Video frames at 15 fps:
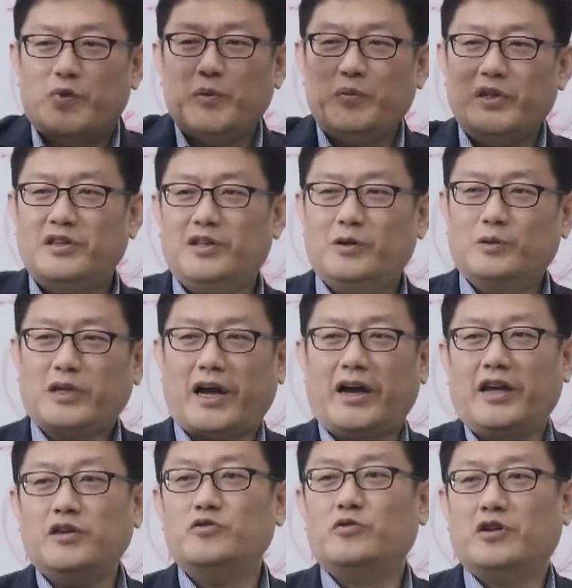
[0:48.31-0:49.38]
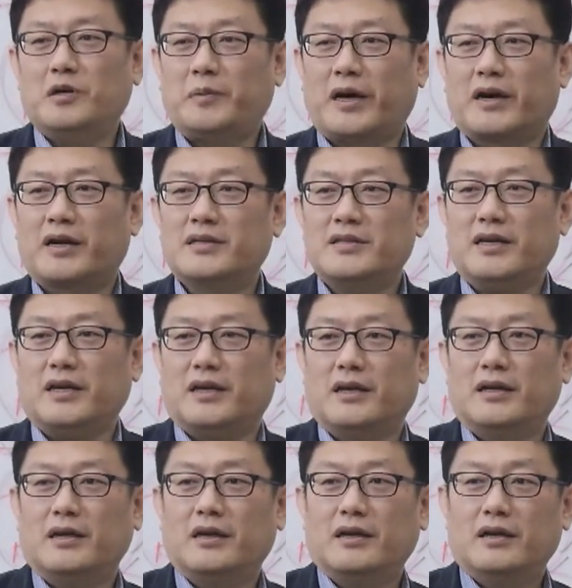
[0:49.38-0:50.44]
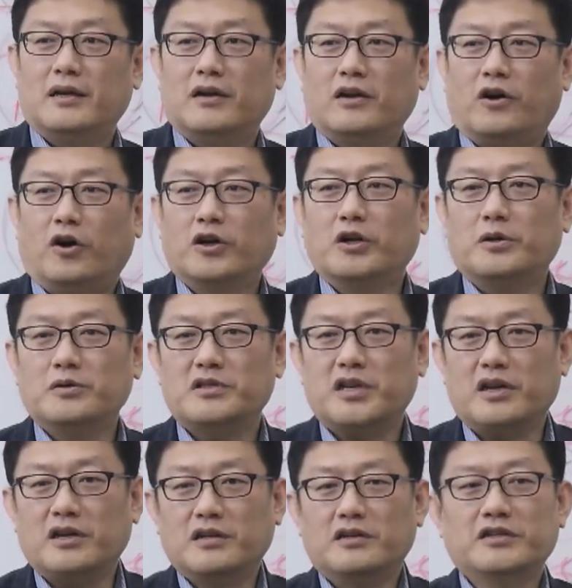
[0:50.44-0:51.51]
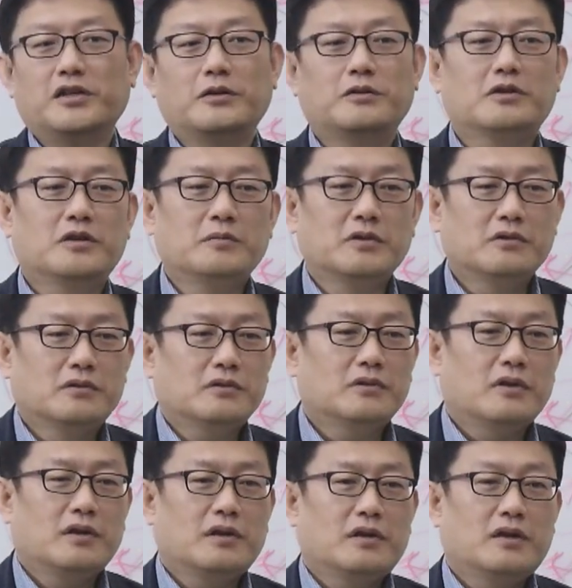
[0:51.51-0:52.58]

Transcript: 피피티로 다 해주길 바라지 어려운 책 읽으세요 그러면